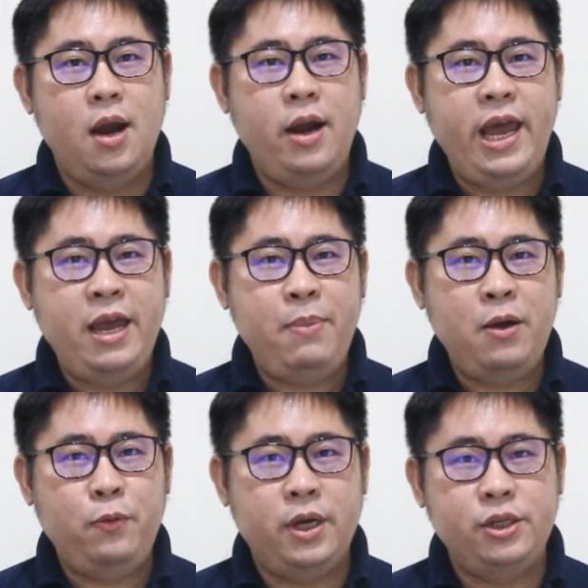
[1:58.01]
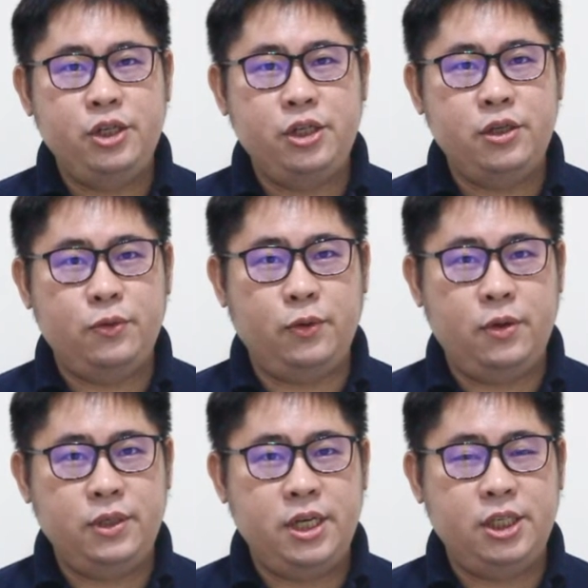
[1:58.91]
而黑斑蚊是骨
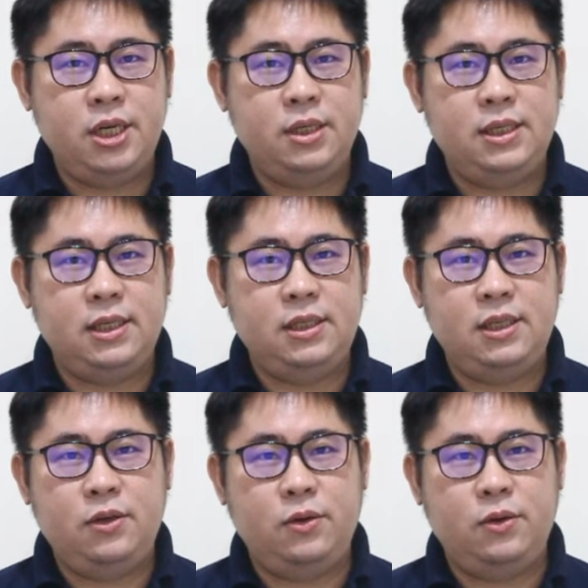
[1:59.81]
痛热症及肌